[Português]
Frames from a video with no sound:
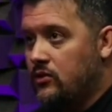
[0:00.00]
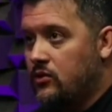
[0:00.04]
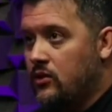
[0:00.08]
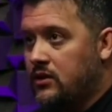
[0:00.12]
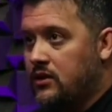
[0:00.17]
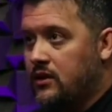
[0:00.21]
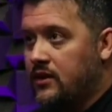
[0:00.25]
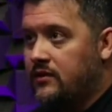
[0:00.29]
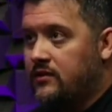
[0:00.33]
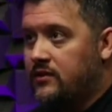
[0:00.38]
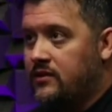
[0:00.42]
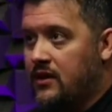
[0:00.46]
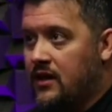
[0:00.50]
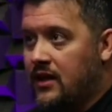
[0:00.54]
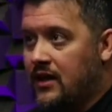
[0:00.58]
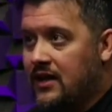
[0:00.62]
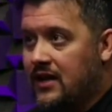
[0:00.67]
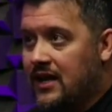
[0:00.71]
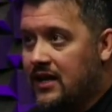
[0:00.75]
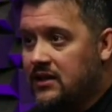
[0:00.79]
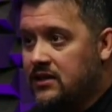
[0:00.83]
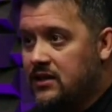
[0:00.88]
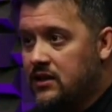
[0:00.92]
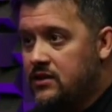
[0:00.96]
Só que assim, a
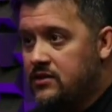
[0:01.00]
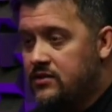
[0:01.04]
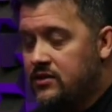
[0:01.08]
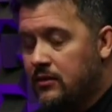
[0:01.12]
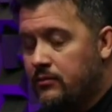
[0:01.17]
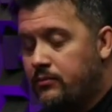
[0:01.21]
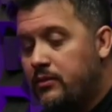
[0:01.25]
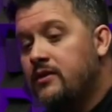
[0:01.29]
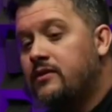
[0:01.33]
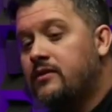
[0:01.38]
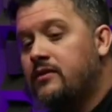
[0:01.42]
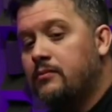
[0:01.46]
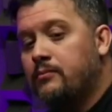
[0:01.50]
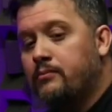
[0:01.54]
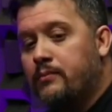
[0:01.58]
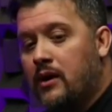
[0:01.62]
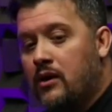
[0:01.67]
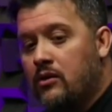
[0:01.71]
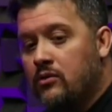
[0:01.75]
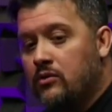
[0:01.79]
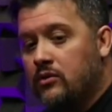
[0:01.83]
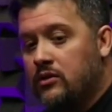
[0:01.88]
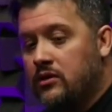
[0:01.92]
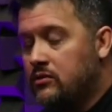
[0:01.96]
característica
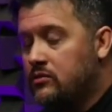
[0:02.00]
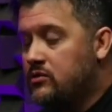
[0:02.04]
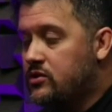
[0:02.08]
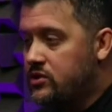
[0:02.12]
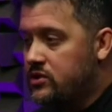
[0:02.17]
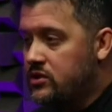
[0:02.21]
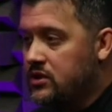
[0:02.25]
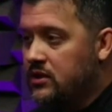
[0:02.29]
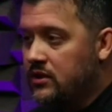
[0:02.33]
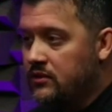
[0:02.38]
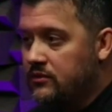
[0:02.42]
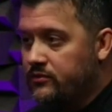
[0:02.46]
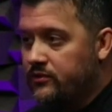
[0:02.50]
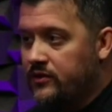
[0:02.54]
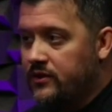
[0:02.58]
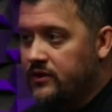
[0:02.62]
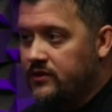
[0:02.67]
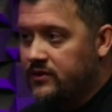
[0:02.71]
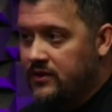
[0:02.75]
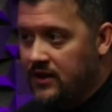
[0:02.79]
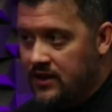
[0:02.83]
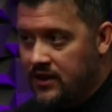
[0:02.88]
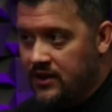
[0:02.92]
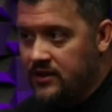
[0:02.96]
principal que eu tinha na
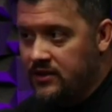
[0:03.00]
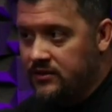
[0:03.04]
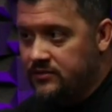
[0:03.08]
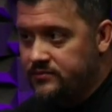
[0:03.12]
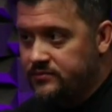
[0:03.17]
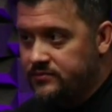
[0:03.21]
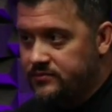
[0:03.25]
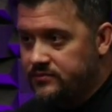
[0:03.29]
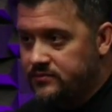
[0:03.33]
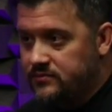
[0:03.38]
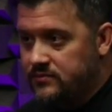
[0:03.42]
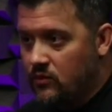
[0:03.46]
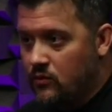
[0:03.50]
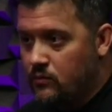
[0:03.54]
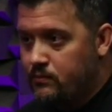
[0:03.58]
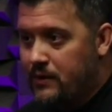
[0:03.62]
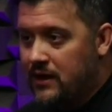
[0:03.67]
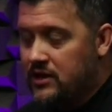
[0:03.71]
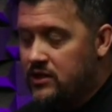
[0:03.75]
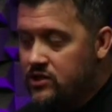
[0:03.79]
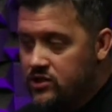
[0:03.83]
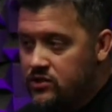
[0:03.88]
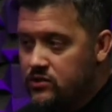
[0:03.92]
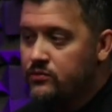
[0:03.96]
infância era um
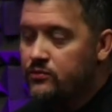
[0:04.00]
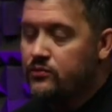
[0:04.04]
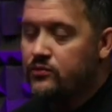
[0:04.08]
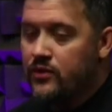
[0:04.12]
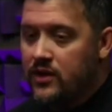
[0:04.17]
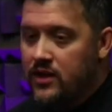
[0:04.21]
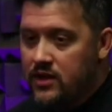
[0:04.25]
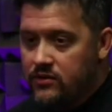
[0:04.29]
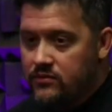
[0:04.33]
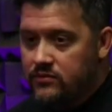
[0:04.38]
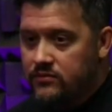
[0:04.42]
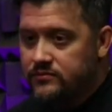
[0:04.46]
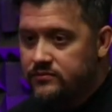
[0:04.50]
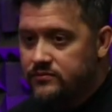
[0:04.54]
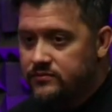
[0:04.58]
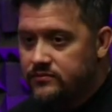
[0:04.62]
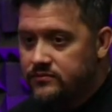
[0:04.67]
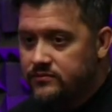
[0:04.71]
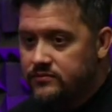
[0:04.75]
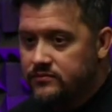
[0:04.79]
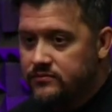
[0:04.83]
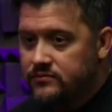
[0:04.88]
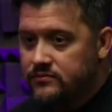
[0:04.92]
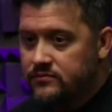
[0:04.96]
patinho feio,
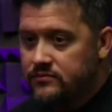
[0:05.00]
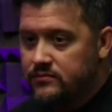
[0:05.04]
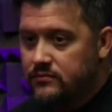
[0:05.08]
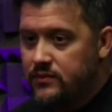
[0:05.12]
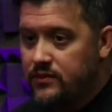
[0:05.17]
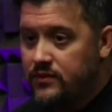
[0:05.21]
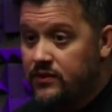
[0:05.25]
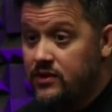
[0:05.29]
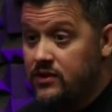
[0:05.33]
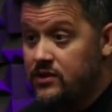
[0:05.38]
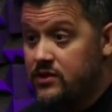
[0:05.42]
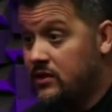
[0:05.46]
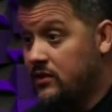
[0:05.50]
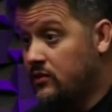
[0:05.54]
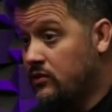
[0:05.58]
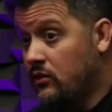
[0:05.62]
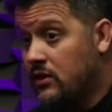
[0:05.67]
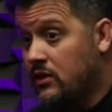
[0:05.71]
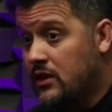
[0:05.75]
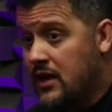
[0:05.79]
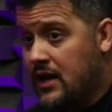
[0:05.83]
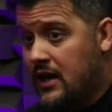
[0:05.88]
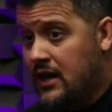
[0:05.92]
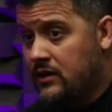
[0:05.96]
me sentia
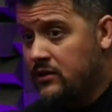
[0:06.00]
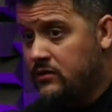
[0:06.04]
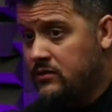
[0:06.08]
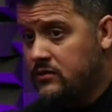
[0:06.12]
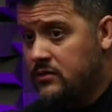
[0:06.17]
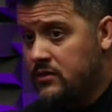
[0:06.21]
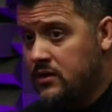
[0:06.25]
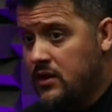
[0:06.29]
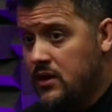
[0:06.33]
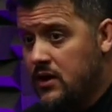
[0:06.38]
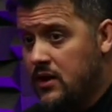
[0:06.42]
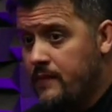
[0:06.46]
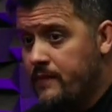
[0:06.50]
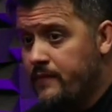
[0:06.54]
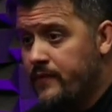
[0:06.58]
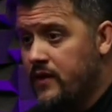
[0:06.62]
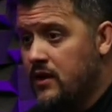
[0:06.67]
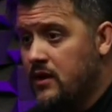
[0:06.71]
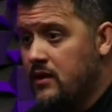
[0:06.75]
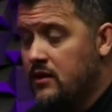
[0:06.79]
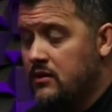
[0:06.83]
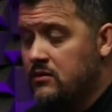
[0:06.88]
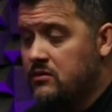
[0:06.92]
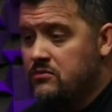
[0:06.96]
deslocado,
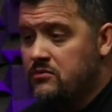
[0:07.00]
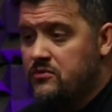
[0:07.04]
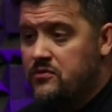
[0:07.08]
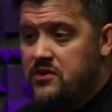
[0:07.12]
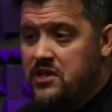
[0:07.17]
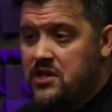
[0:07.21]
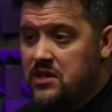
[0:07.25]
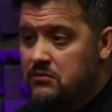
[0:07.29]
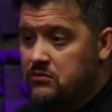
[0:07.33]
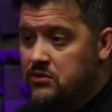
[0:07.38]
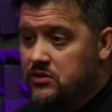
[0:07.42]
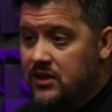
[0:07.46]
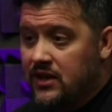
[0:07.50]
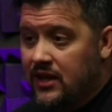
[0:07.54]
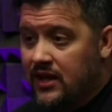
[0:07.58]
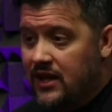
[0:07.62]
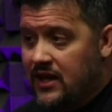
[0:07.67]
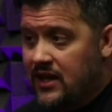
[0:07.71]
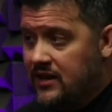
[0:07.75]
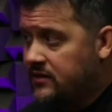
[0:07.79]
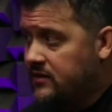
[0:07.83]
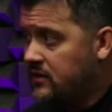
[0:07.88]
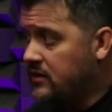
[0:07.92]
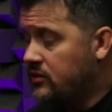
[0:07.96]
não via muita
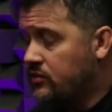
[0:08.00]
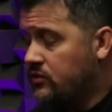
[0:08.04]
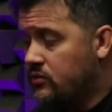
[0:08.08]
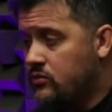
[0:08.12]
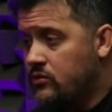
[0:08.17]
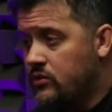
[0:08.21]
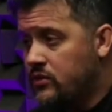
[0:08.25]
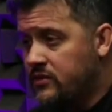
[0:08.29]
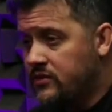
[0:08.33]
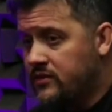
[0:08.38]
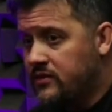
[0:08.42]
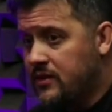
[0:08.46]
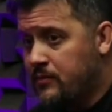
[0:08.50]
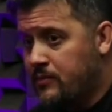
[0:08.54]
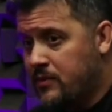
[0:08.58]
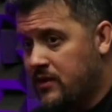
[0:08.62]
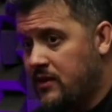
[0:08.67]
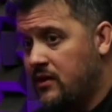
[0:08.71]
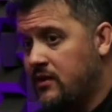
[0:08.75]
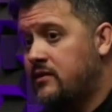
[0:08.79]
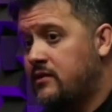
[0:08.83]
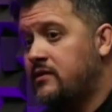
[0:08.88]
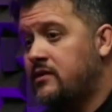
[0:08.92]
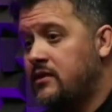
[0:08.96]
graça nas coisas,
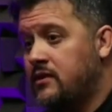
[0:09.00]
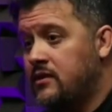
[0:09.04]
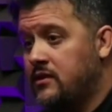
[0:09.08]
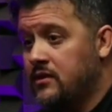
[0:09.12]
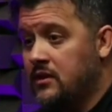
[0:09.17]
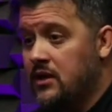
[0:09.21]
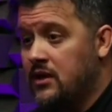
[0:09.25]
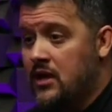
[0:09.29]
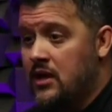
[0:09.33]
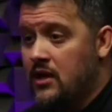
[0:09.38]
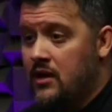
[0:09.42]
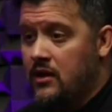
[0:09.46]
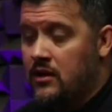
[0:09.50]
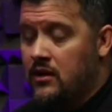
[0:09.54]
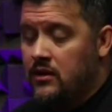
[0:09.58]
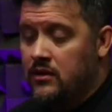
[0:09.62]
apesar de ser